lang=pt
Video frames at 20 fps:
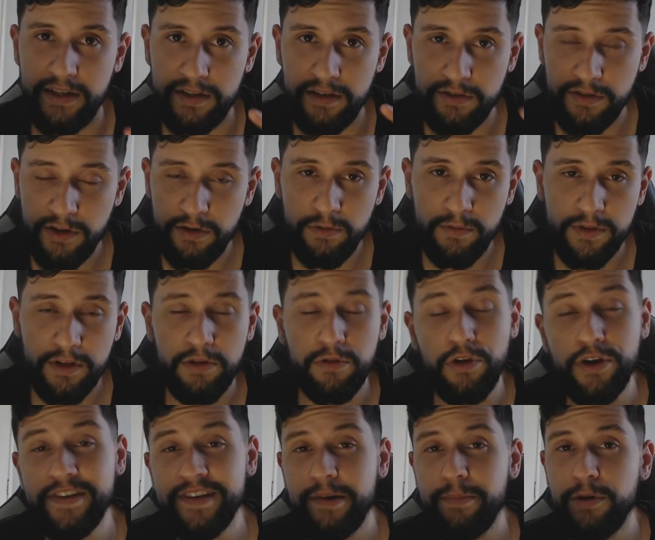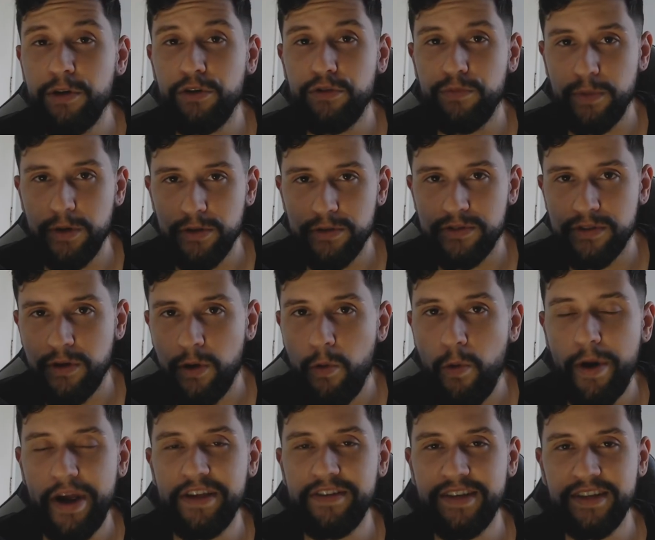Eu tenho, tenho dois amigos meus que eu
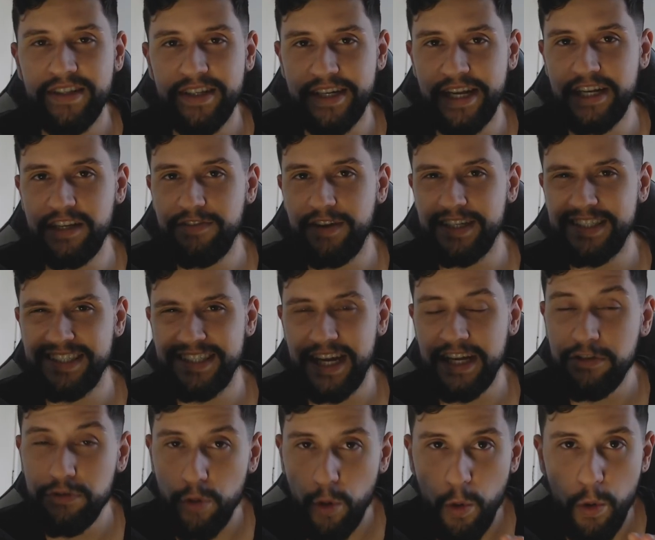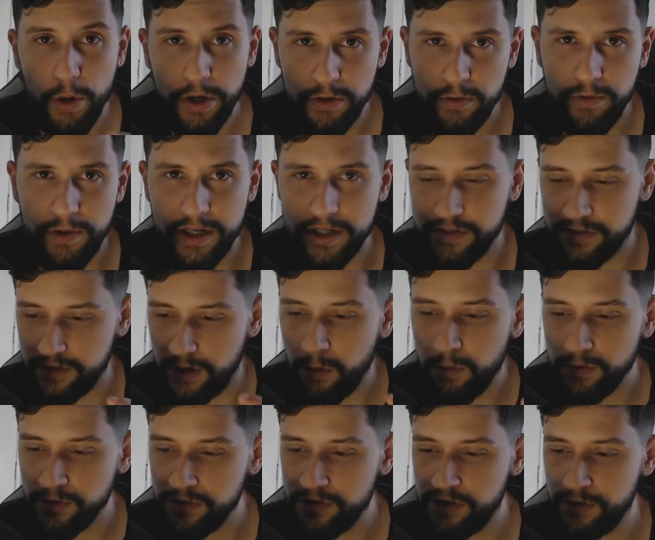conheço na internet faz 7 ou 8 anos,
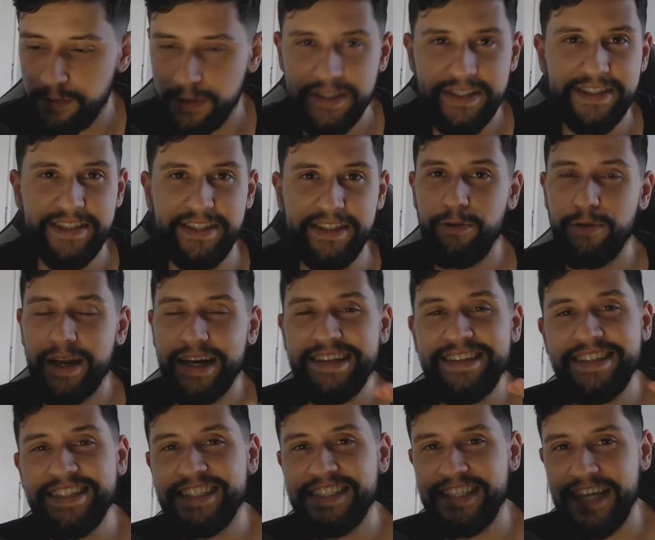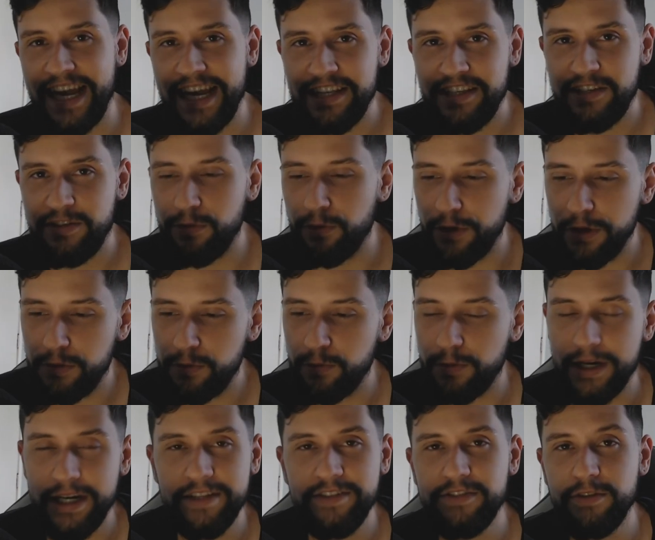algo do tipo assim Durante esses 7,
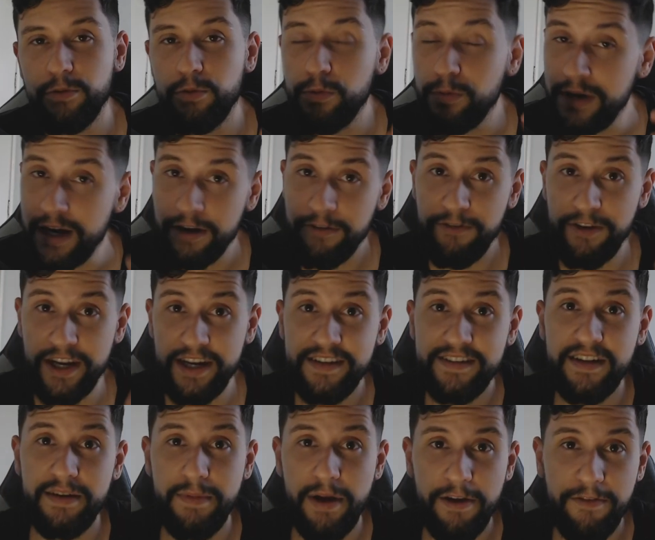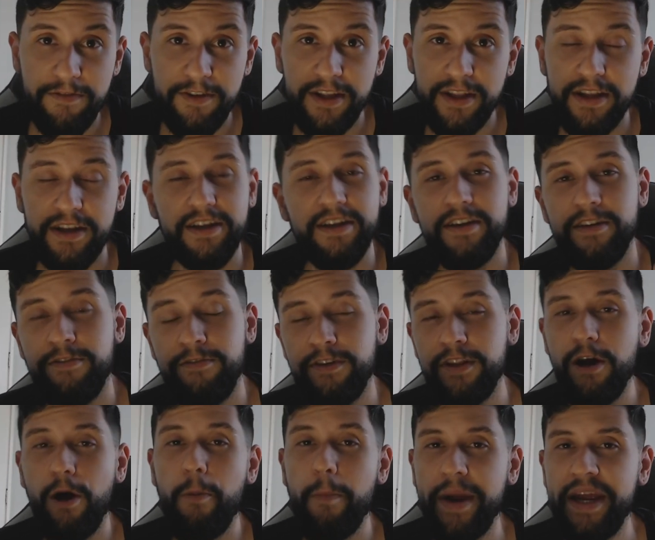8 anos eu nunca vi eles na minha vida E
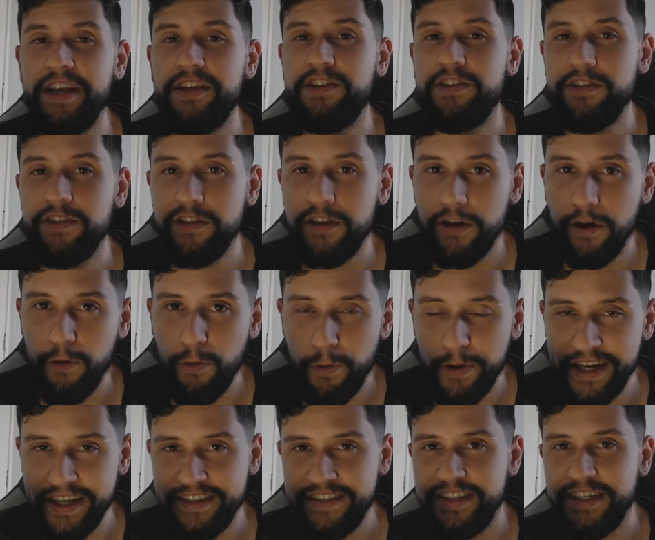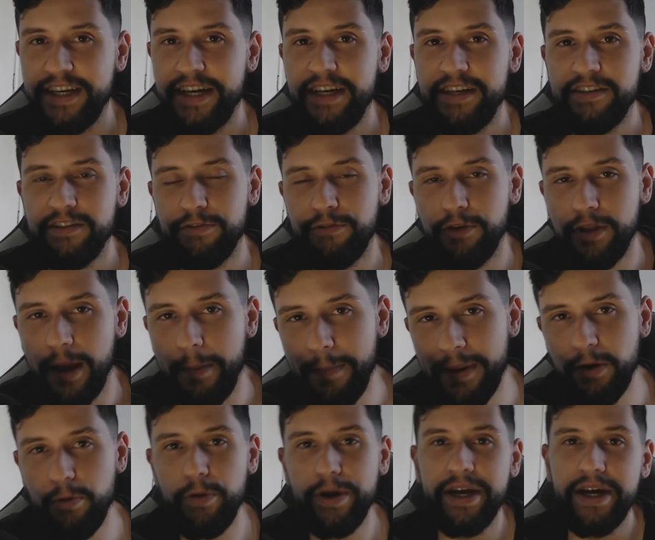finalmente eu conheci eles, eu fui lá
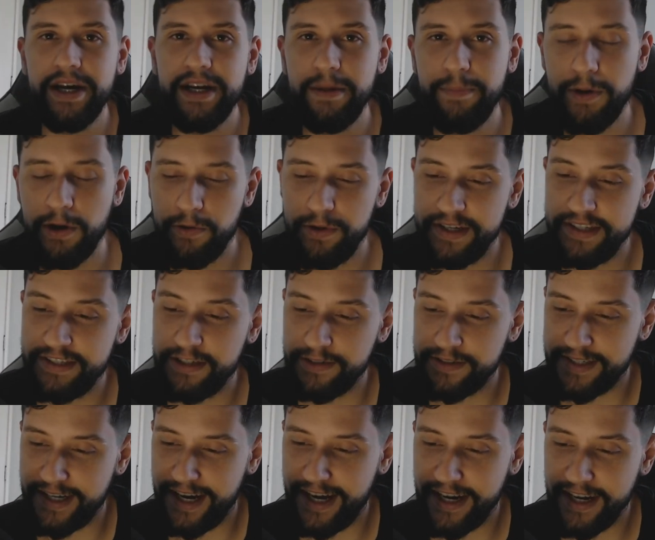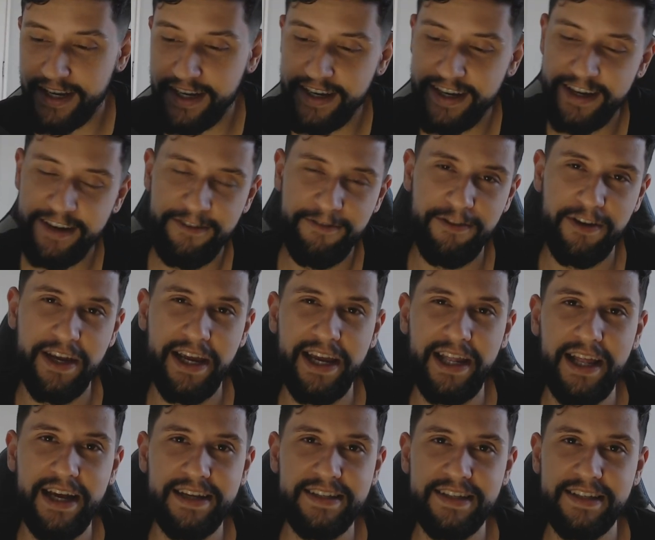pra Goiânia pra conhecer os caras
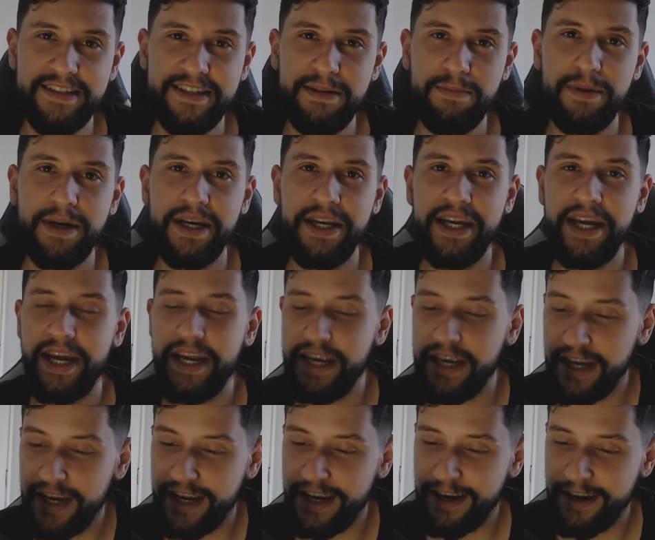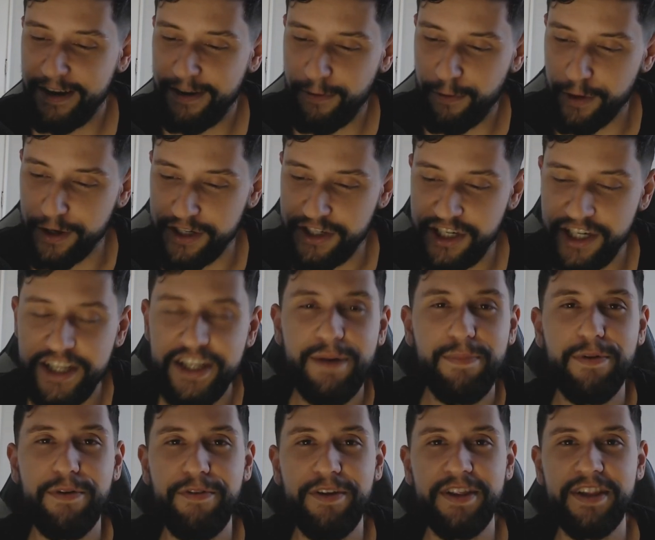Fiquei lá essa semaninha aí curtindo,
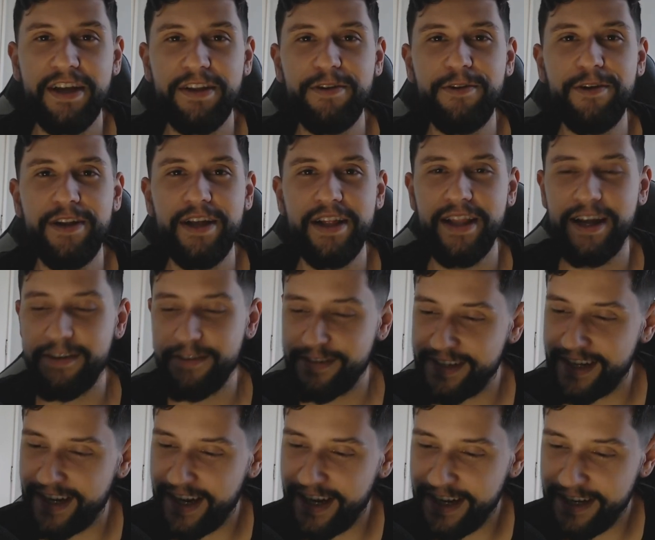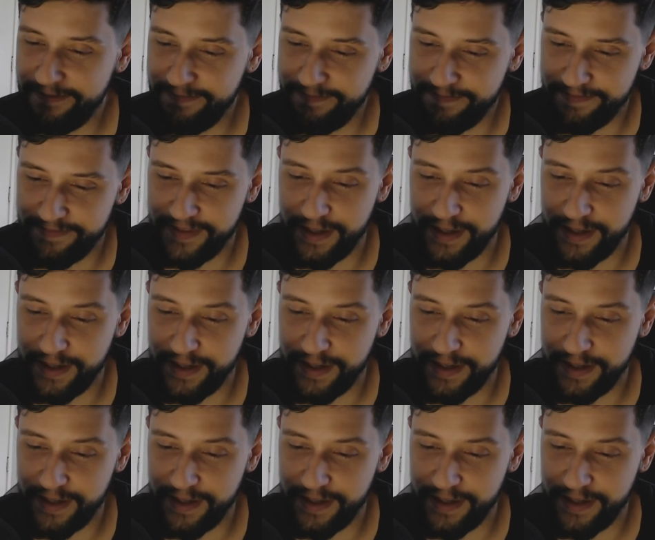aproveitando o rolê lá com os caras.